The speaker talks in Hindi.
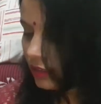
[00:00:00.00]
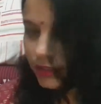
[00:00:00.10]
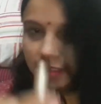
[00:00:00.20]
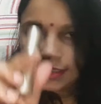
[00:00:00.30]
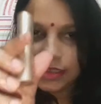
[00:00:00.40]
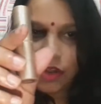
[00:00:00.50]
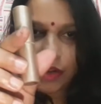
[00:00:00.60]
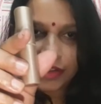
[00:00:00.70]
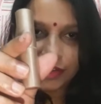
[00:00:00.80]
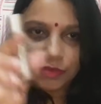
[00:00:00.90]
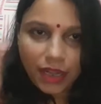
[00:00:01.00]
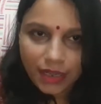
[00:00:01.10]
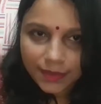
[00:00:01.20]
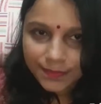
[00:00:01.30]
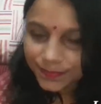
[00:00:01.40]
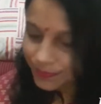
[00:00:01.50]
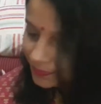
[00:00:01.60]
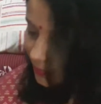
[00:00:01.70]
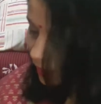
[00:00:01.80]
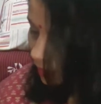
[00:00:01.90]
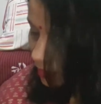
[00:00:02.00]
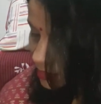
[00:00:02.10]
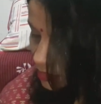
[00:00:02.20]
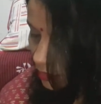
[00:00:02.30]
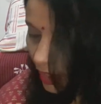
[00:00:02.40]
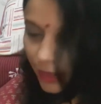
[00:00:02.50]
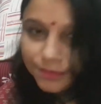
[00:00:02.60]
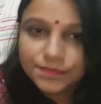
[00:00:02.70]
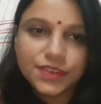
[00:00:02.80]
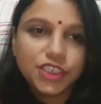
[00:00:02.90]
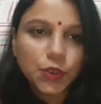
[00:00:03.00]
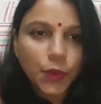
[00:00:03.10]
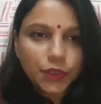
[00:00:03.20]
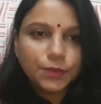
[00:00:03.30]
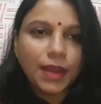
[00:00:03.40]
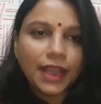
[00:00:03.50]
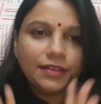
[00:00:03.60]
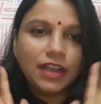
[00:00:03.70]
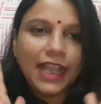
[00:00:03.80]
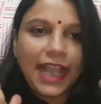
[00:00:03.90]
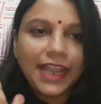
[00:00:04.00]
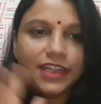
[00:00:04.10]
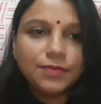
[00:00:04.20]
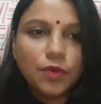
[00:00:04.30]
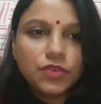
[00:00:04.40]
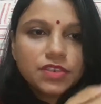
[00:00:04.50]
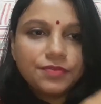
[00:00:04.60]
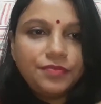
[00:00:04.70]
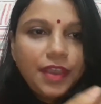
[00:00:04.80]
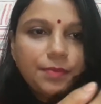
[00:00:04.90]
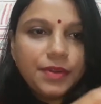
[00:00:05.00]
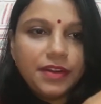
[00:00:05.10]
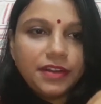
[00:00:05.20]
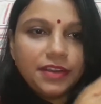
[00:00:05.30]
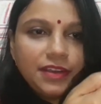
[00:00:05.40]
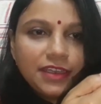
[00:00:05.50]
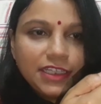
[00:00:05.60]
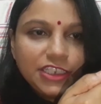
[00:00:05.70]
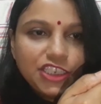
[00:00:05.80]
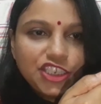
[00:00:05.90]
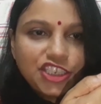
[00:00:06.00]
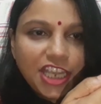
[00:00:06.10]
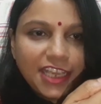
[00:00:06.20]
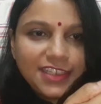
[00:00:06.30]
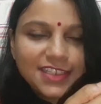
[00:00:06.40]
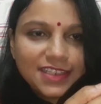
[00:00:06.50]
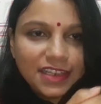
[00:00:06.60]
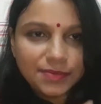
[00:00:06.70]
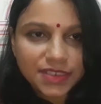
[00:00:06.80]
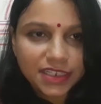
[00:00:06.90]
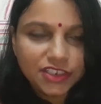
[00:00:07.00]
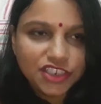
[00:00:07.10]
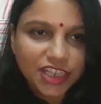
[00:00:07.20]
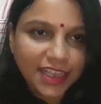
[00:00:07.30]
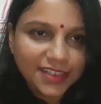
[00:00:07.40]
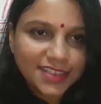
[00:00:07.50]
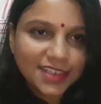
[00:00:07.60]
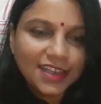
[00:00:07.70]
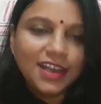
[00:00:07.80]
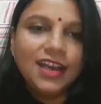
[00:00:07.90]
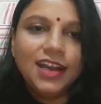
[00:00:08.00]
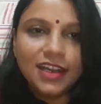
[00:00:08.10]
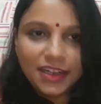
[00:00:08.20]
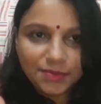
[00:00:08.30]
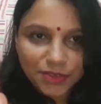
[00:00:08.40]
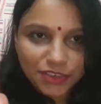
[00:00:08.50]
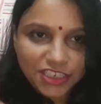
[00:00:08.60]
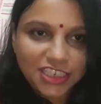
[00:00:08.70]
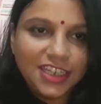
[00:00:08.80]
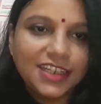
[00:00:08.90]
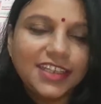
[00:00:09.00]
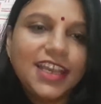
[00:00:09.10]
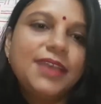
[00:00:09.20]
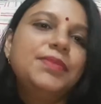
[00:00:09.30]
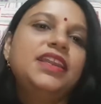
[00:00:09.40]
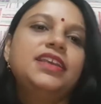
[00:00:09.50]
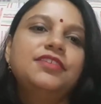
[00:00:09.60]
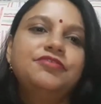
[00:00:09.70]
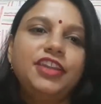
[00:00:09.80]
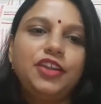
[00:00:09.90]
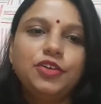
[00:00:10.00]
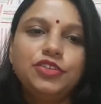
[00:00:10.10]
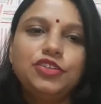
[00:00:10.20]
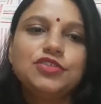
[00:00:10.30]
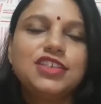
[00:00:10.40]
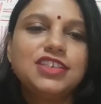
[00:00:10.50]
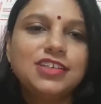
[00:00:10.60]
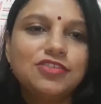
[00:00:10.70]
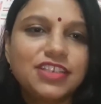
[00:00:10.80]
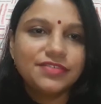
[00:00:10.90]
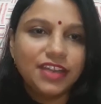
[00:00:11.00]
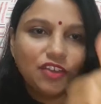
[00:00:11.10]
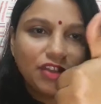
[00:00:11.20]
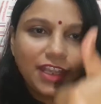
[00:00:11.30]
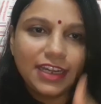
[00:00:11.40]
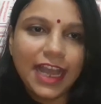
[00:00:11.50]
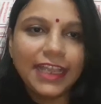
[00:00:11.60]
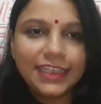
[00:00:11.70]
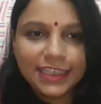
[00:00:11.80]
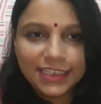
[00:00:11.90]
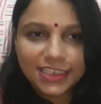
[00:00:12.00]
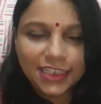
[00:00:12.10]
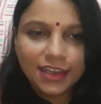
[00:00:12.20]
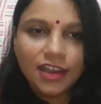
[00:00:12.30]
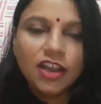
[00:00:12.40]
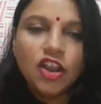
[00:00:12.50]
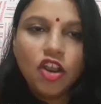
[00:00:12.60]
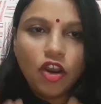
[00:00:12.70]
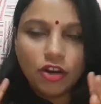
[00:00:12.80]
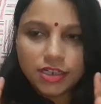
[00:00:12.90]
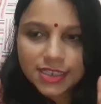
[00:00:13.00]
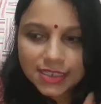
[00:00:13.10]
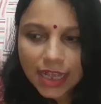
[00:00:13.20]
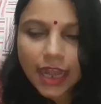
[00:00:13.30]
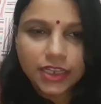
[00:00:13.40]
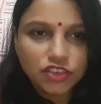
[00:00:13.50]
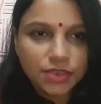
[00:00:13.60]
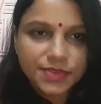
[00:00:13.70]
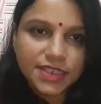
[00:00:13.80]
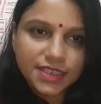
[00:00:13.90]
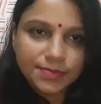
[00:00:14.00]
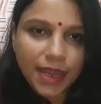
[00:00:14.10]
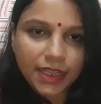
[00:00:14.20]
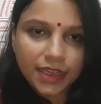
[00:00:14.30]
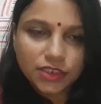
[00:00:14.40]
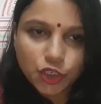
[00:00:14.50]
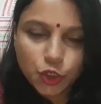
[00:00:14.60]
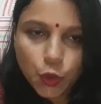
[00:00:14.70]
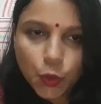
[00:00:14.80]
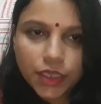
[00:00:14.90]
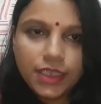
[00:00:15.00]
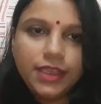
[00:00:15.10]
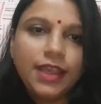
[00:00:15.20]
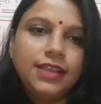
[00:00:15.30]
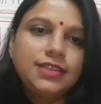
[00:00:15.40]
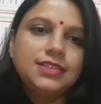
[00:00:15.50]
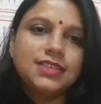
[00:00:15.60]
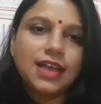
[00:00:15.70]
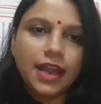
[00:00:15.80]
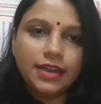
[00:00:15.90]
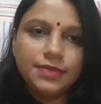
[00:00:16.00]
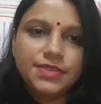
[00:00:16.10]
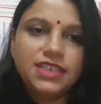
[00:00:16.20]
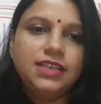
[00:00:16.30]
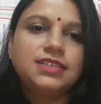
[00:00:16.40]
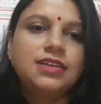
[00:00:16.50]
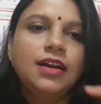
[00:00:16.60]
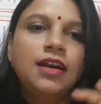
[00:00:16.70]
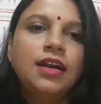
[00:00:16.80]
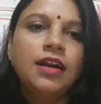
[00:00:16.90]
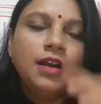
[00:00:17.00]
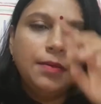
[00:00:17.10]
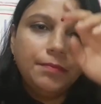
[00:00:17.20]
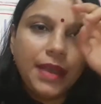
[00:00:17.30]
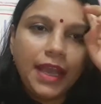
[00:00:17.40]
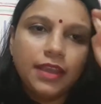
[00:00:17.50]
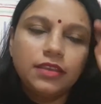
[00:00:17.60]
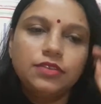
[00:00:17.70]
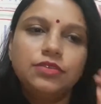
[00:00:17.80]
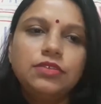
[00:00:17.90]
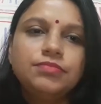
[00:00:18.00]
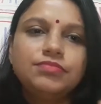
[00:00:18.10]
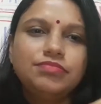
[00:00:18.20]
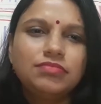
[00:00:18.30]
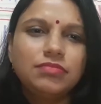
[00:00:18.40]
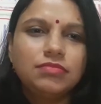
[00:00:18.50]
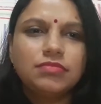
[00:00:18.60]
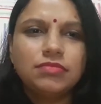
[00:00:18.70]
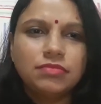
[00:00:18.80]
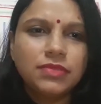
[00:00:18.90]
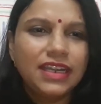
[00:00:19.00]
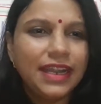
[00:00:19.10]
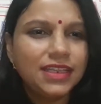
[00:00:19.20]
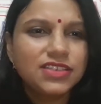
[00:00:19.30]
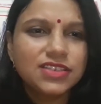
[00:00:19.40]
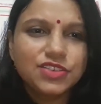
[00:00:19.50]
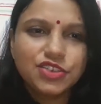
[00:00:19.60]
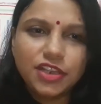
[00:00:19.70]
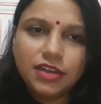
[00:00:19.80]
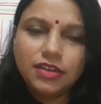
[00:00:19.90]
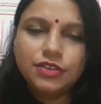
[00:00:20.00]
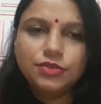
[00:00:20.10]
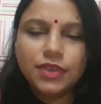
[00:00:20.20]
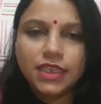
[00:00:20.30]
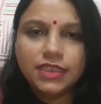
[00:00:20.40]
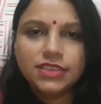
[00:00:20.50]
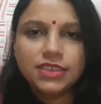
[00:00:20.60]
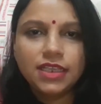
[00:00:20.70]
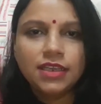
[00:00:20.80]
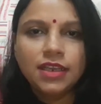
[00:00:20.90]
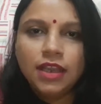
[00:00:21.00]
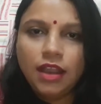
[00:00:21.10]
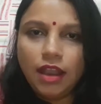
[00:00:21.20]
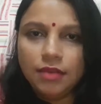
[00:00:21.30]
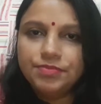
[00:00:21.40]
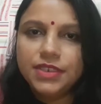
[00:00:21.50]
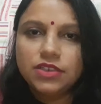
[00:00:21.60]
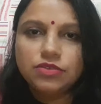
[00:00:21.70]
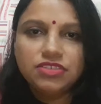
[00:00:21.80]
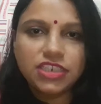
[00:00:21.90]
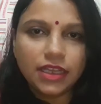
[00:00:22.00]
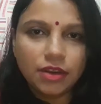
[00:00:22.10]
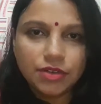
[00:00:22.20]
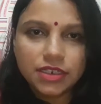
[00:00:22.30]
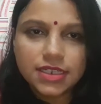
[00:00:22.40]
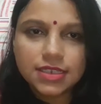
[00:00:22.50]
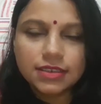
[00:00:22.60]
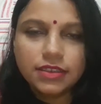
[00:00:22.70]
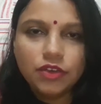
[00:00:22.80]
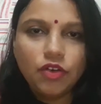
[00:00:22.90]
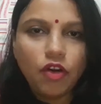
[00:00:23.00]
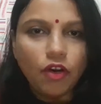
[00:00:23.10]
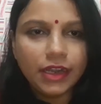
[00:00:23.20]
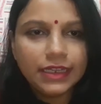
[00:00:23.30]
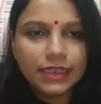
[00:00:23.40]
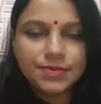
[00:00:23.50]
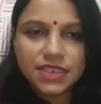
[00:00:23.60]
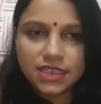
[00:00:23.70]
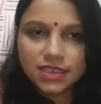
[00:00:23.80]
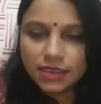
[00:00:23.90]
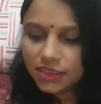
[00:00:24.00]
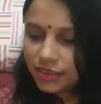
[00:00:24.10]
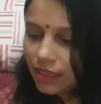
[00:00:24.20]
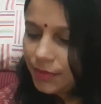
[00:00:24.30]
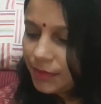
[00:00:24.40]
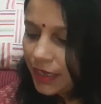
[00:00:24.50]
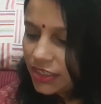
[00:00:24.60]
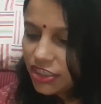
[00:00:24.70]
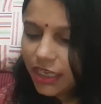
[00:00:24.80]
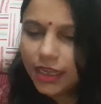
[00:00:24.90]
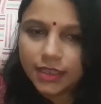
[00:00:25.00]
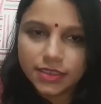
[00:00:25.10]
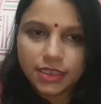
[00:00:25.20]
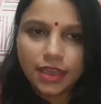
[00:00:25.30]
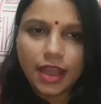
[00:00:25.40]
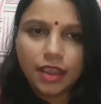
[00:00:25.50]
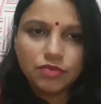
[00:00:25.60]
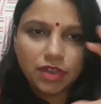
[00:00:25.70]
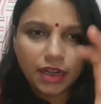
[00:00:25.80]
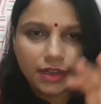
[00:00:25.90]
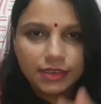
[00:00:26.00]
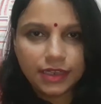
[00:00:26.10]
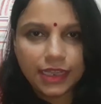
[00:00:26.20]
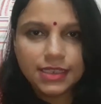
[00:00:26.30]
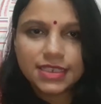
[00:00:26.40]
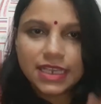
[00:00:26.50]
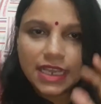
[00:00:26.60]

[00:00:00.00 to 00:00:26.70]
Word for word: दिस लॉरियल वाला सो आई हैव शोन यू माई एट मोस्ट फेवरेट शेड्स लिपस्टिक शेड्स अगर आपको अच्छी लगी है मेरी ये वीडियो तो ज़रूर वीडियो को एक लाइक कीजिएगा और सारे जो लिपस्टिक्स मैंने यहाँ शो की हैं इन सारे लिपस्टिक्स का मैं यू नो लिंक्स शेयर कर दूँगी नीचे आप इनको चेकआउट कर सकते हो और इन लिपस्टिक्स का जितना भी मैंने शेड आज दिखाया है उनका डिटेल्स